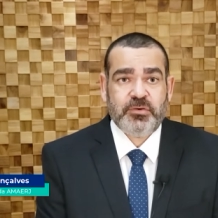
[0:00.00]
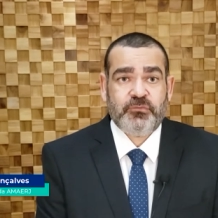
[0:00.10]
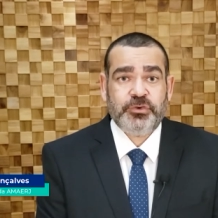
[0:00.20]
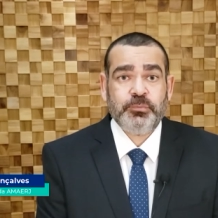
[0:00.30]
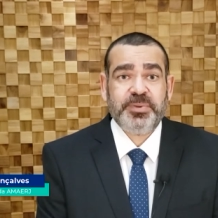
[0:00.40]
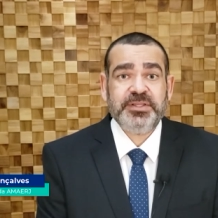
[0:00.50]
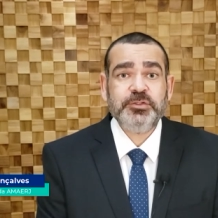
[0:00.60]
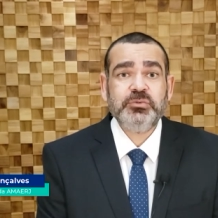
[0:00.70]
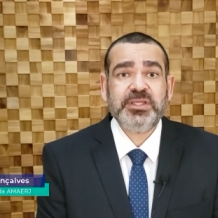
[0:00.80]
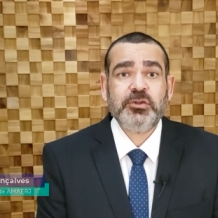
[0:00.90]
Foi no
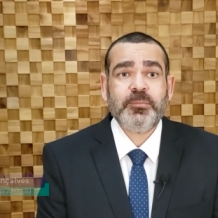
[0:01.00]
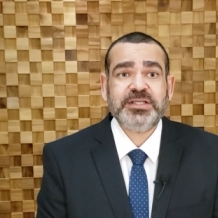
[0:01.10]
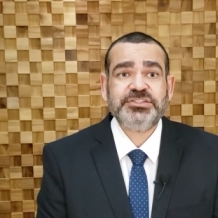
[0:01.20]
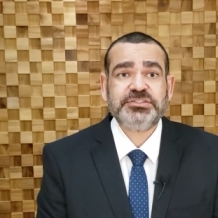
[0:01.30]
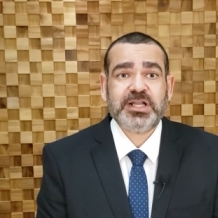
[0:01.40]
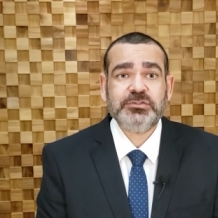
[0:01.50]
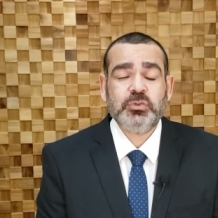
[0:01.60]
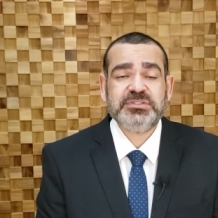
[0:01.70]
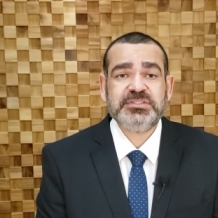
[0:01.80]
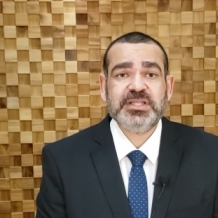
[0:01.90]
período em que o magistrado
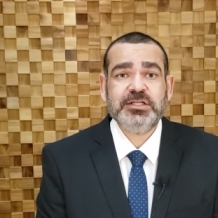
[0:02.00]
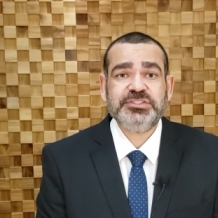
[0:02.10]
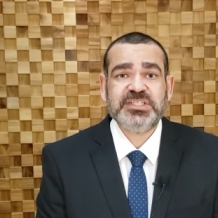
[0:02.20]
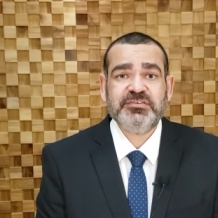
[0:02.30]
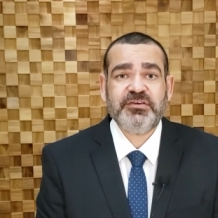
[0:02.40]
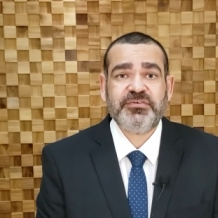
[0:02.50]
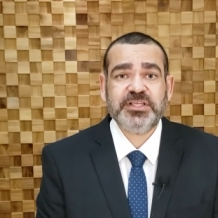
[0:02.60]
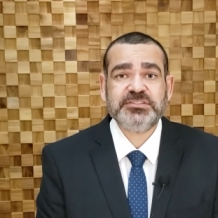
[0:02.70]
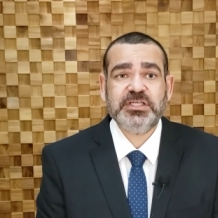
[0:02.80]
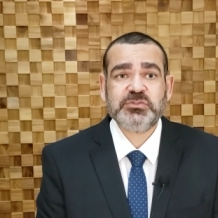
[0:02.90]
Rocidélio esteve à
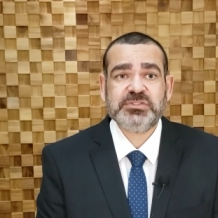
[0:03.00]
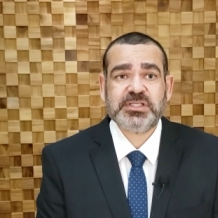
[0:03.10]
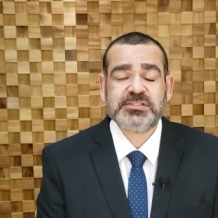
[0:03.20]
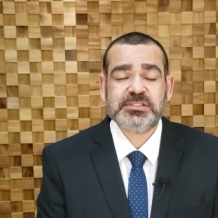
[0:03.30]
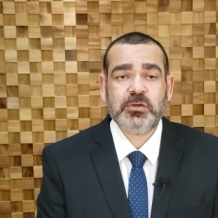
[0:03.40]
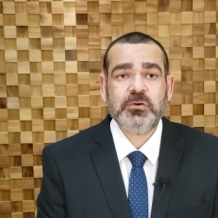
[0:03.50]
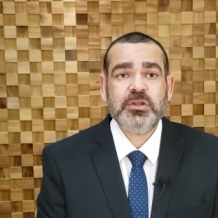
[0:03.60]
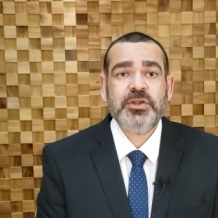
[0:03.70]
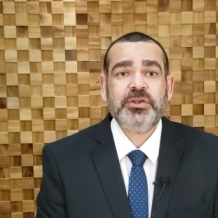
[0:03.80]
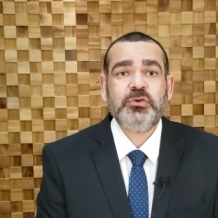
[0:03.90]
frente da associação
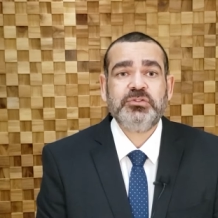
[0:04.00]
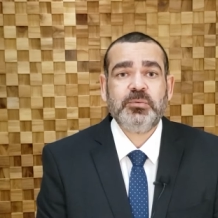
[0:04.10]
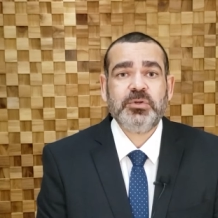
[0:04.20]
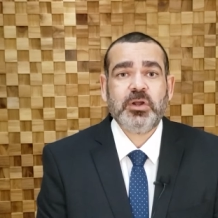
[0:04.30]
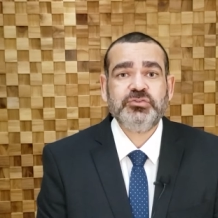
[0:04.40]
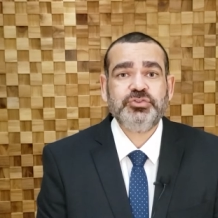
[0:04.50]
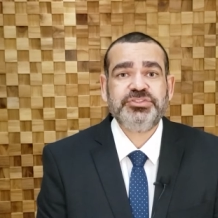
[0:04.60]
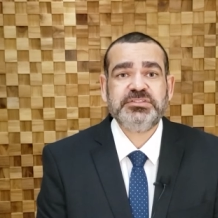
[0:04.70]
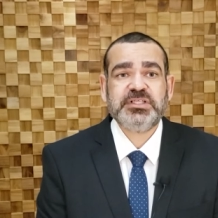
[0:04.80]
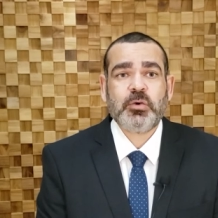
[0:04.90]
que o Tribunal de
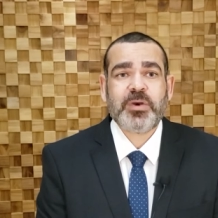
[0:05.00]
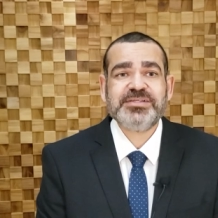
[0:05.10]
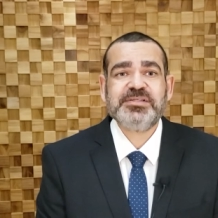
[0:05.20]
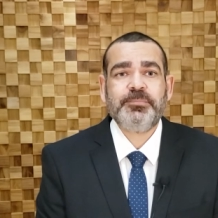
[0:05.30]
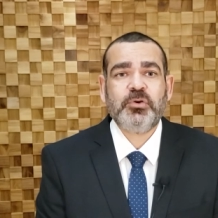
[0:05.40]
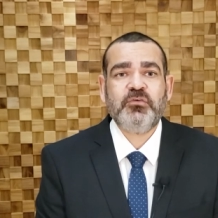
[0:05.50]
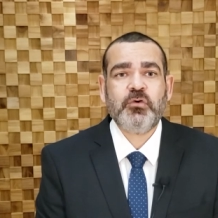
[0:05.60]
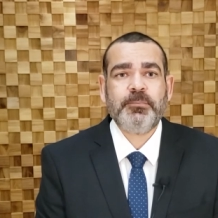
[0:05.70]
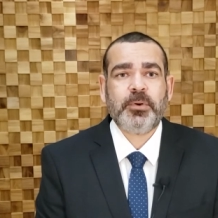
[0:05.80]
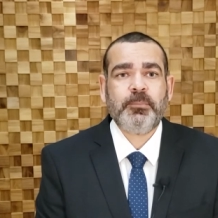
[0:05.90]
Justiça quase
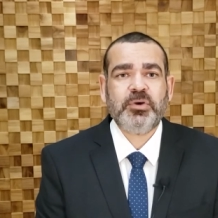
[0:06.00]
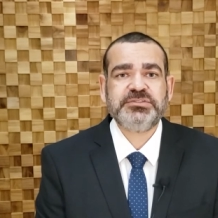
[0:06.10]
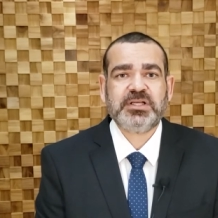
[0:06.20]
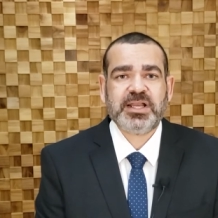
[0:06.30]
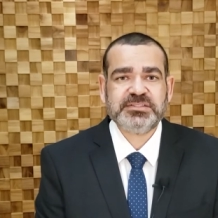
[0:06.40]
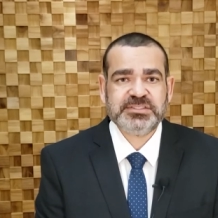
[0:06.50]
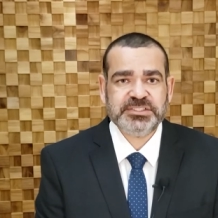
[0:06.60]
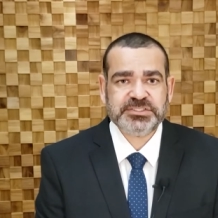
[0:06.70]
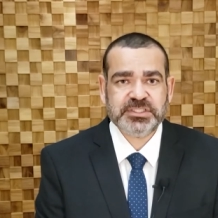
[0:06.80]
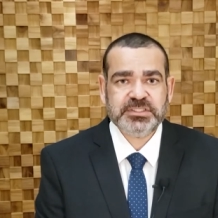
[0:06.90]
aprovou a proposta
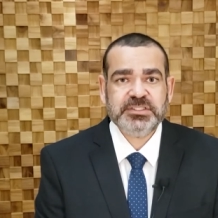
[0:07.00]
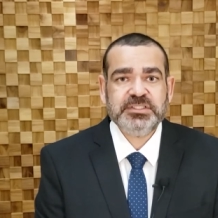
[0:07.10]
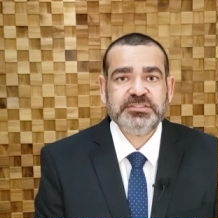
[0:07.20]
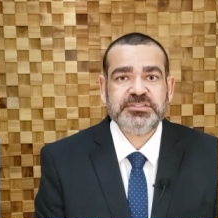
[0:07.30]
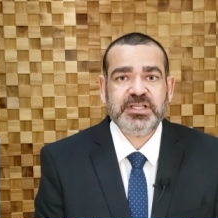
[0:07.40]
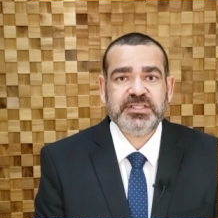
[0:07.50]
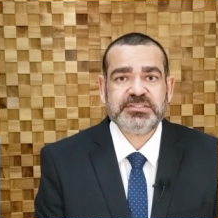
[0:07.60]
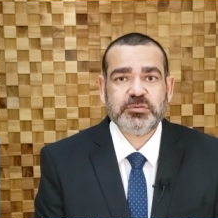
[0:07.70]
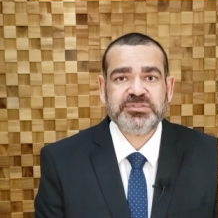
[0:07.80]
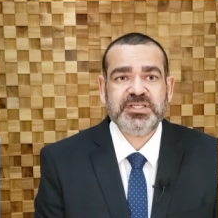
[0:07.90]
classista de
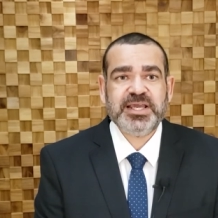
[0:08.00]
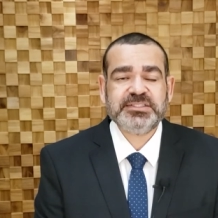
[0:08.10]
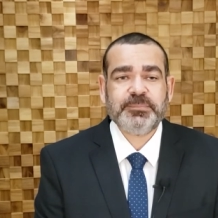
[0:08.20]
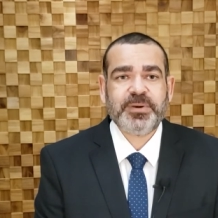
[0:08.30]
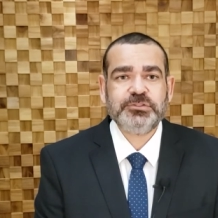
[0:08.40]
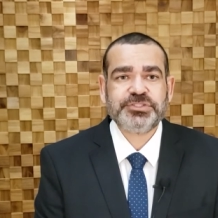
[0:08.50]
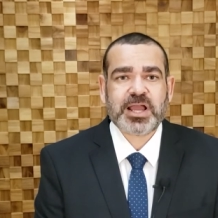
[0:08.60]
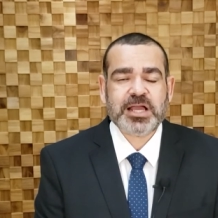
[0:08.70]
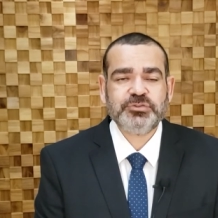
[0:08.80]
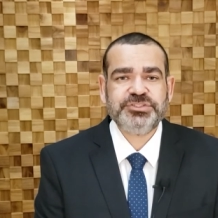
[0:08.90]
eleição direta para os
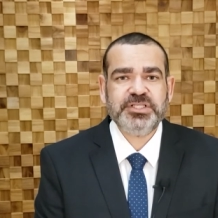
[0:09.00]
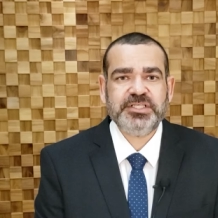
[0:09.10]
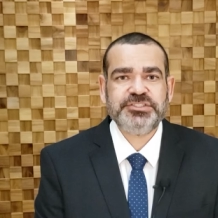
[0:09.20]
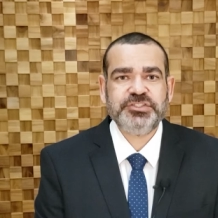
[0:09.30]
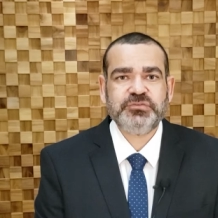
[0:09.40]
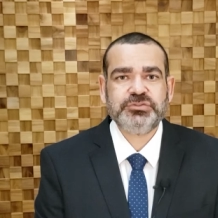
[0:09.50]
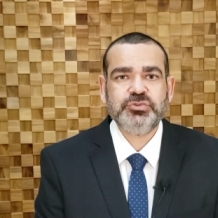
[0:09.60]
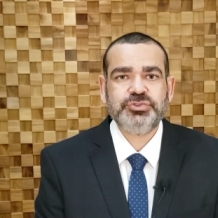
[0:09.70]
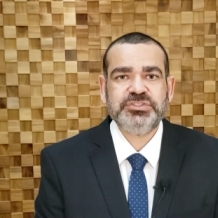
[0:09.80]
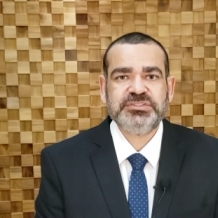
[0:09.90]
cargos diretivos
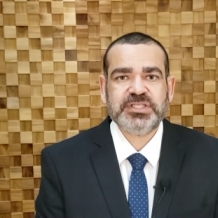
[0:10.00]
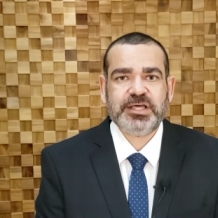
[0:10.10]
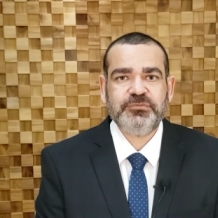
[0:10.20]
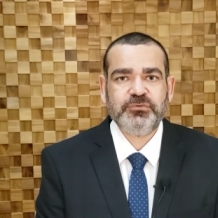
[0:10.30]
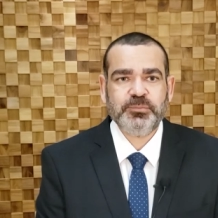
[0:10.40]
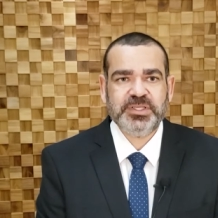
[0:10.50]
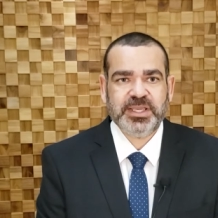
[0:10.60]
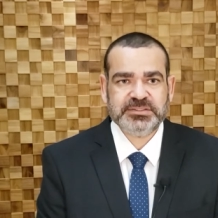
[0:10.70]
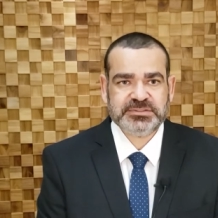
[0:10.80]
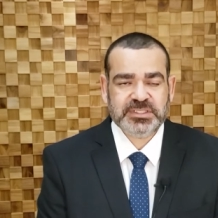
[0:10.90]
do Judiciário
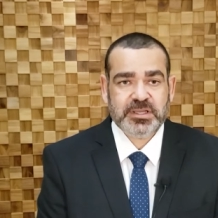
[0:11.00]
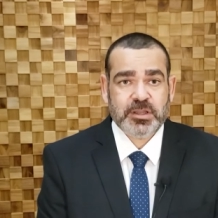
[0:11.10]
Fluminense.